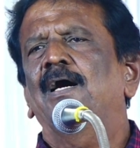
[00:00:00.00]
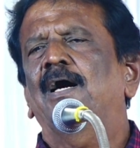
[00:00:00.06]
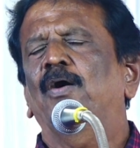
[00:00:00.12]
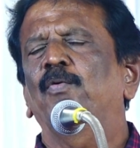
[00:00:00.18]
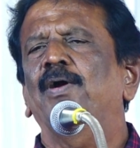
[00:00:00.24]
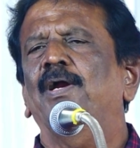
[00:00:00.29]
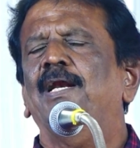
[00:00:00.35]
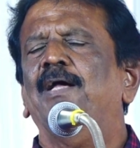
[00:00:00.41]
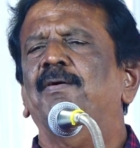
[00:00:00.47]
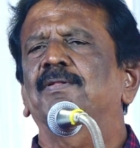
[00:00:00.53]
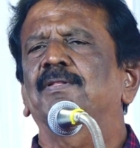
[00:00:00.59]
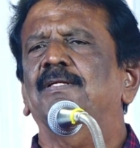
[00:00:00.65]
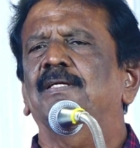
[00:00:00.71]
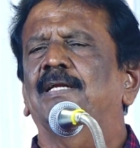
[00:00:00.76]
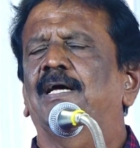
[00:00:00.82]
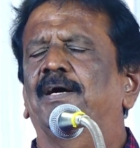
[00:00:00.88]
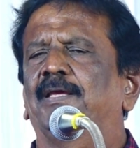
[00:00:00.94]
அவங்கெல்லாம்
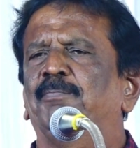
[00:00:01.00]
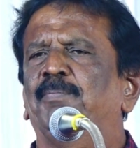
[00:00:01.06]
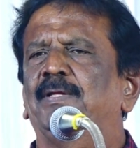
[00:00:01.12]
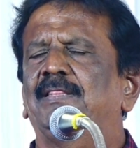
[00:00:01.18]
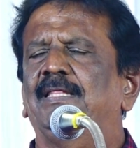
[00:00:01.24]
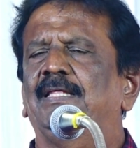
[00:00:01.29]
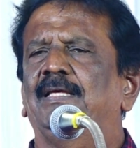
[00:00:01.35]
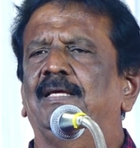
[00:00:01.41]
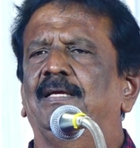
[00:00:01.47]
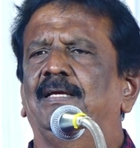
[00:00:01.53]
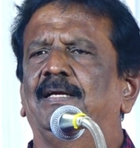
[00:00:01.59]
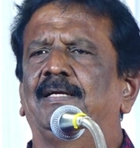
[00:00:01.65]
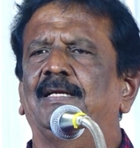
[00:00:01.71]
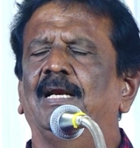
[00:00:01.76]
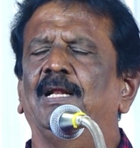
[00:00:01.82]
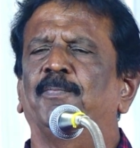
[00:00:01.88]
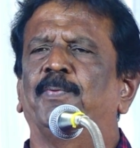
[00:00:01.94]
வந்து நான் எண்பத்தி
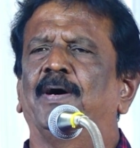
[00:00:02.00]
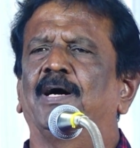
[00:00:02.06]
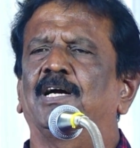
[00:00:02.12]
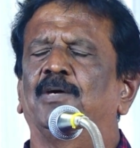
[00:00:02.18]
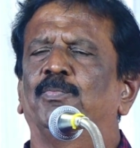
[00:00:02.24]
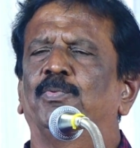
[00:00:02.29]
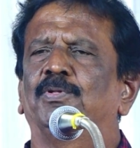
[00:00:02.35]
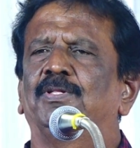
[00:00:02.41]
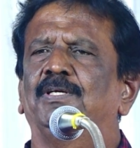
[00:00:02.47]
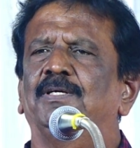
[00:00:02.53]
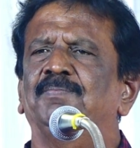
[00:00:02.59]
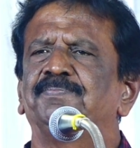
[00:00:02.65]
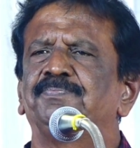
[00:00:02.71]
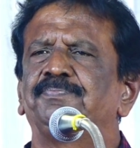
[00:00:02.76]
எட்டில் பார்க்கும்போது